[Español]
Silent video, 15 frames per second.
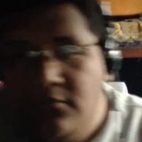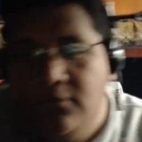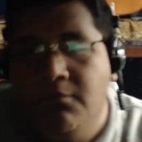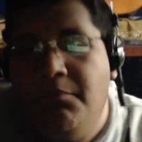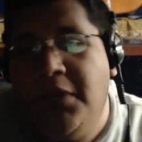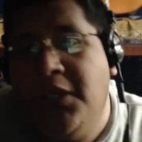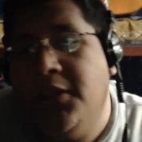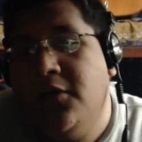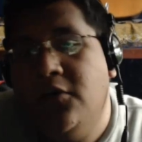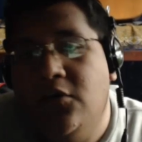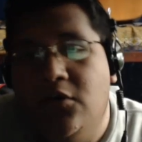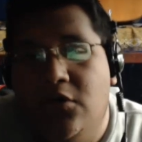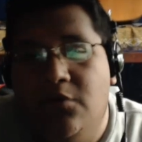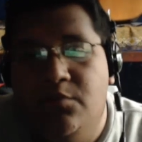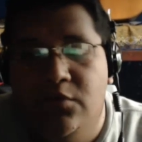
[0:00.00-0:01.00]

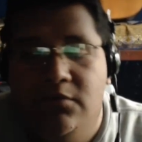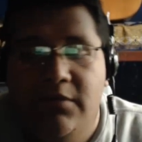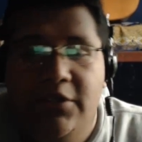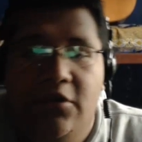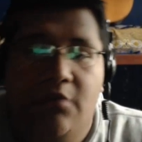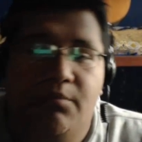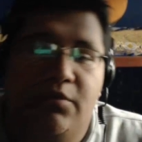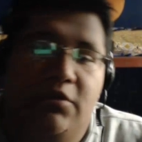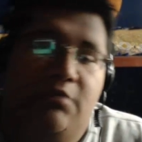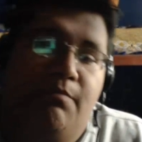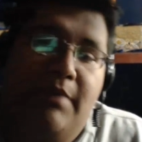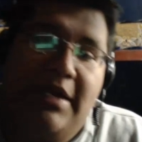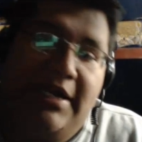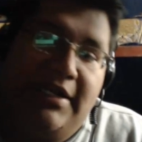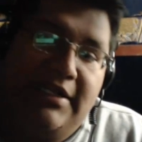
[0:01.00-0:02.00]
Pero pues bueno, pues
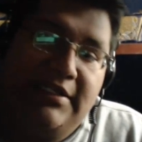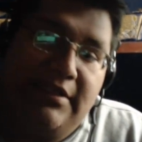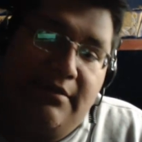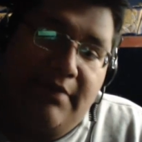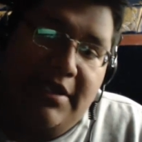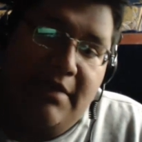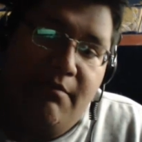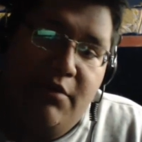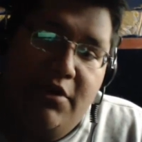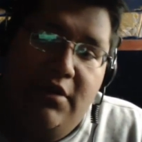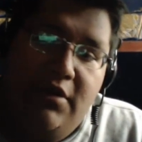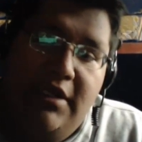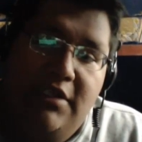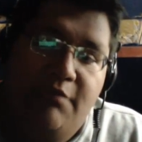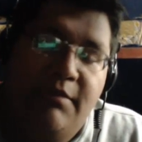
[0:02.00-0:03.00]
para que se vayan poniendo
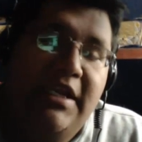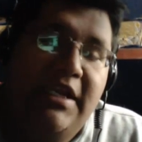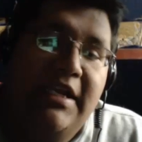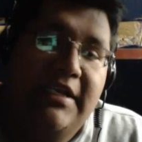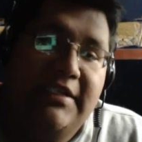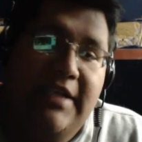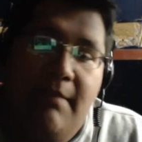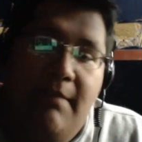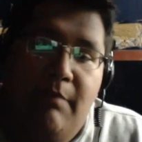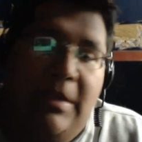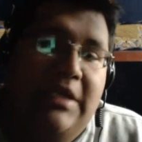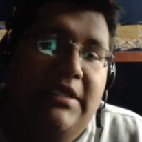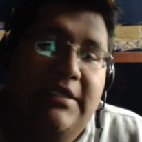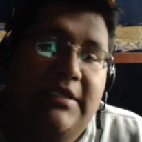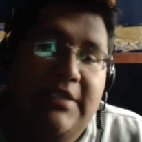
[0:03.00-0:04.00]
las pilas a
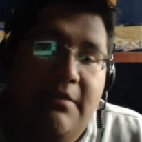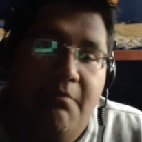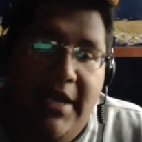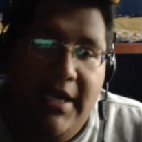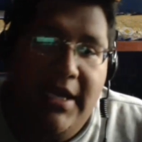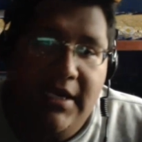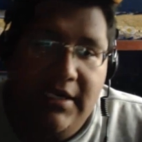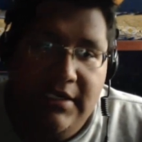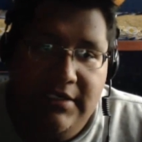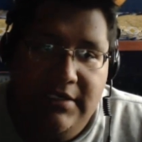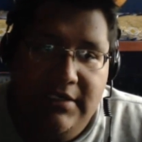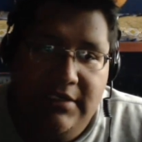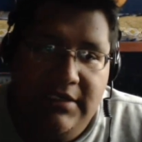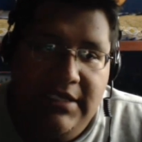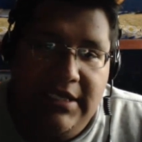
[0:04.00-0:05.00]
participar,
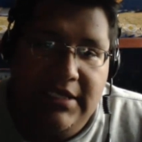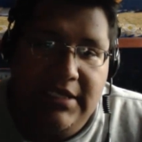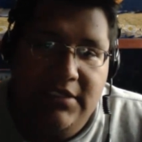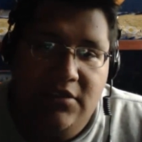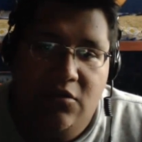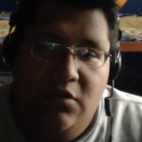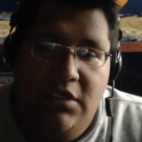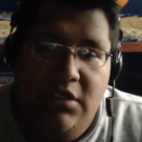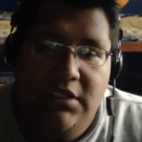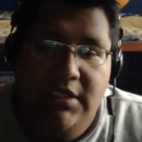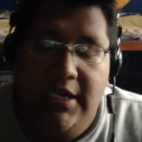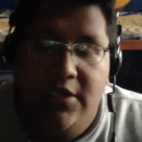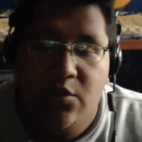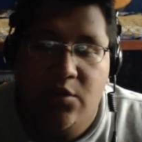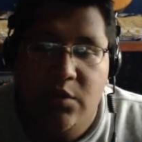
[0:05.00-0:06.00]
que esto es
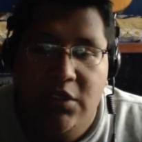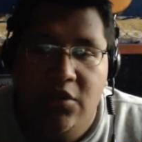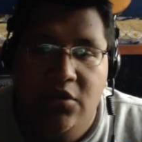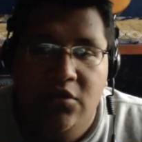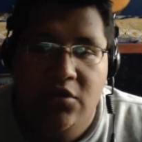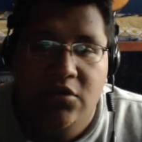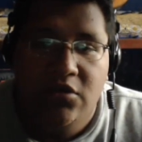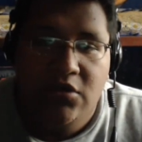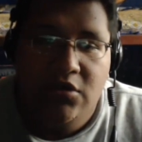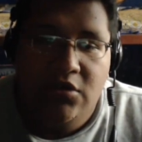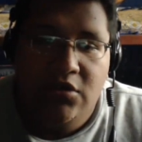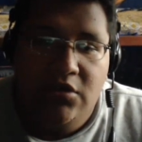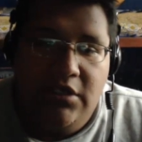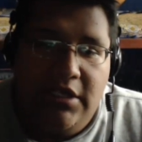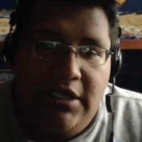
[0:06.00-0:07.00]
gratuito.
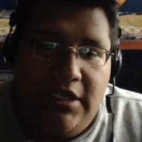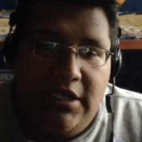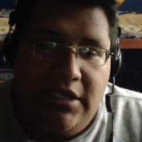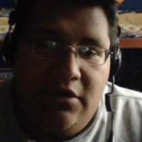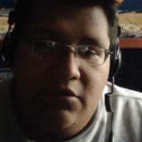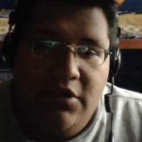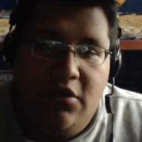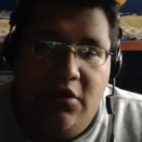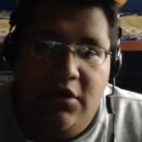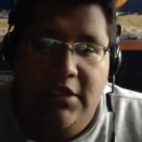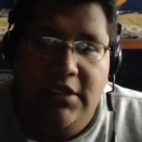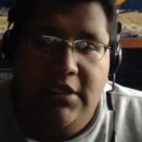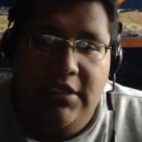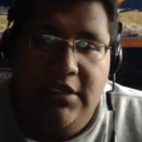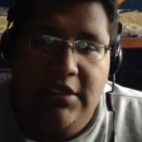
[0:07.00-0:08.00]
Eh, lo único que
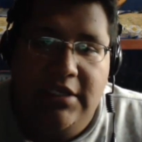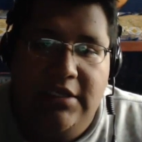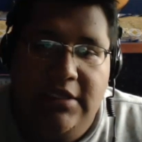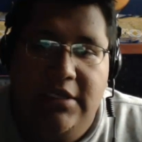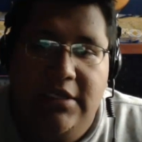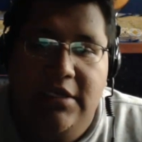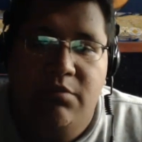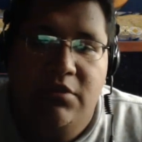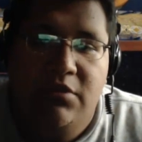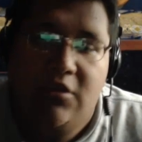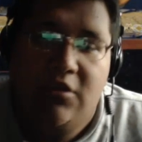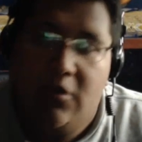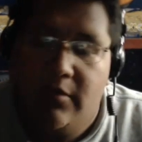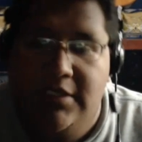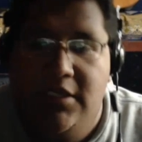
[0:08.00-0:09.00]
tienen que tener pues es
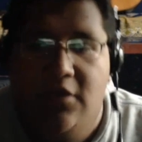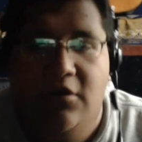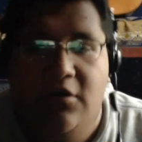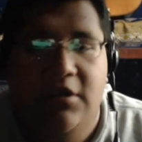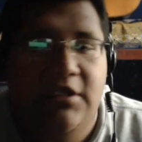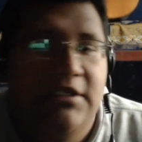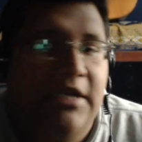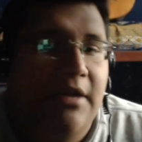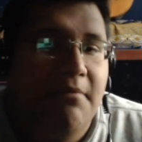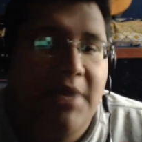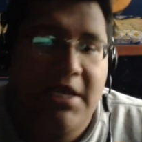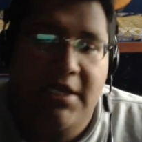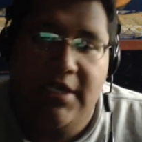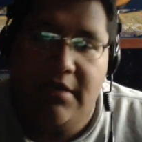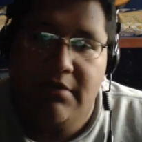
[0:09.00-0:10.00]
lo básico que es el
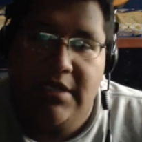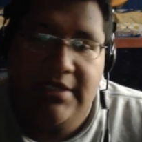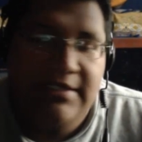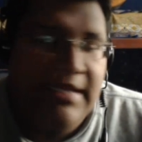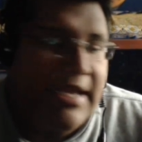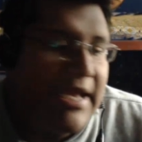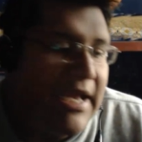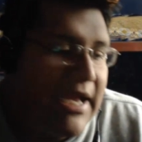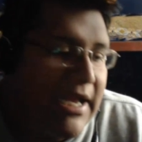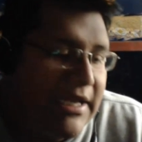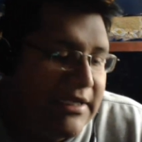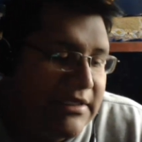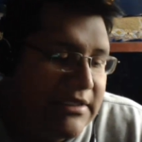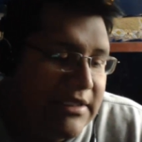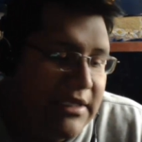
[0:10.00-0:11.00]
Minecraft, ya sea
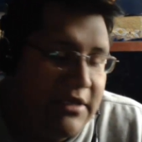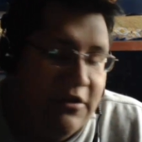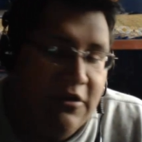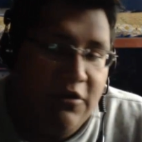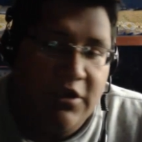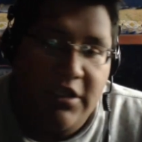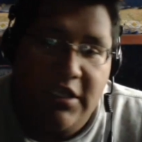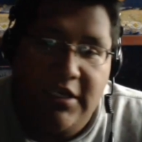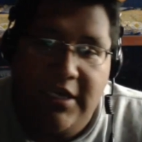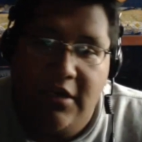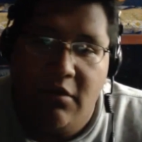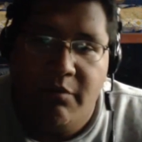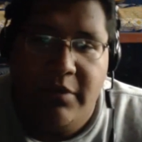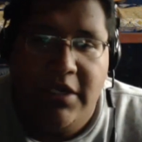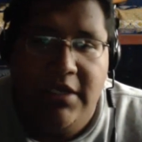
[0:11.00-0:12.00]
este original
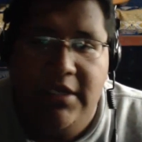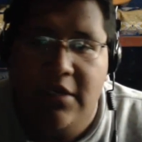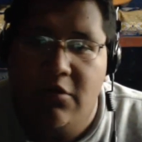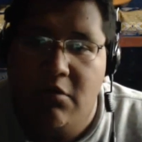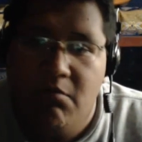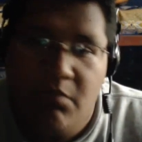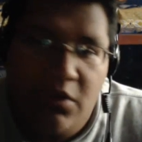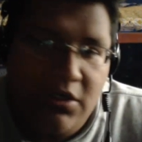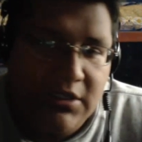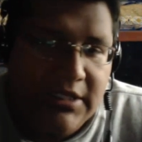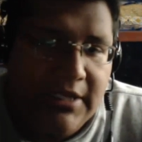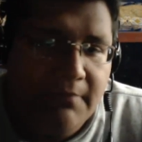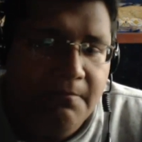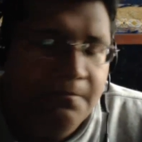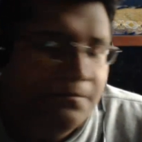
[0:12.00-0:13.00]
o pirata, no importa.